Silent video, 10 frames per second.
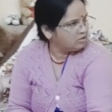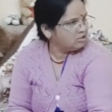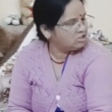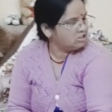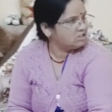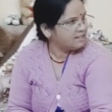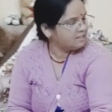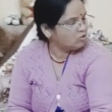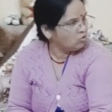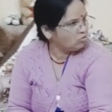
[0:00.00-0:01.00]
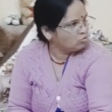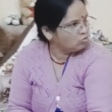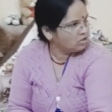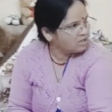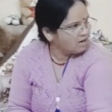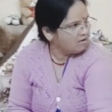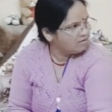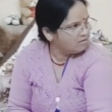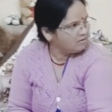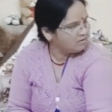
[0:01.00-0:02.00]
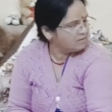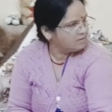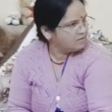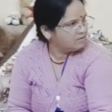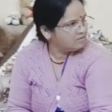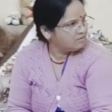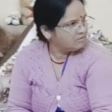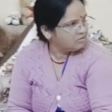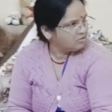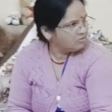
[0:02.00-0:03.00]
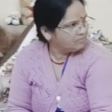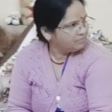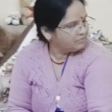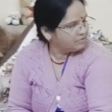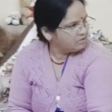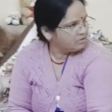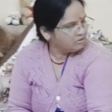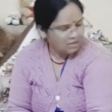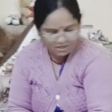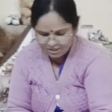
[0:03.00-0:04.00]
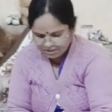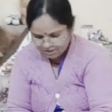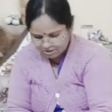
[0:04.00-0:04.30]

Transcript: किचन साइड की खोल सूखी क्या नहीं नहीं